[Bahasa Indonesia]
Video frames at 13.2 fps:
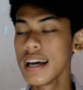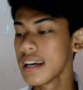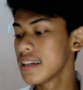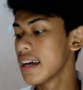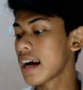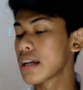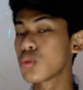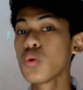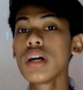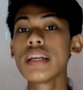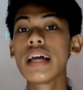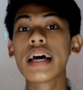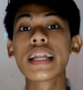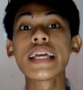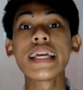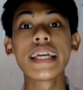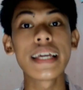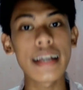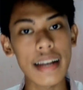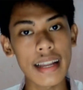yang kedua dari
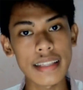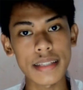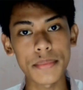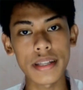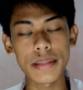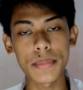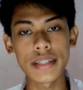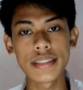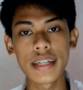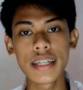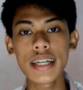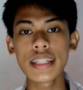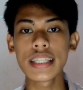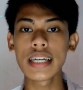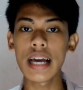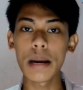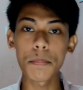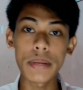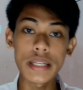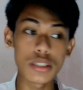iklan teman-teman jadi
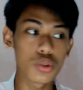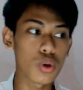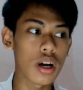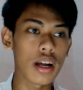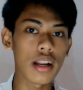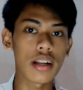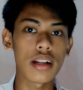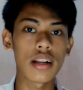ketika penjual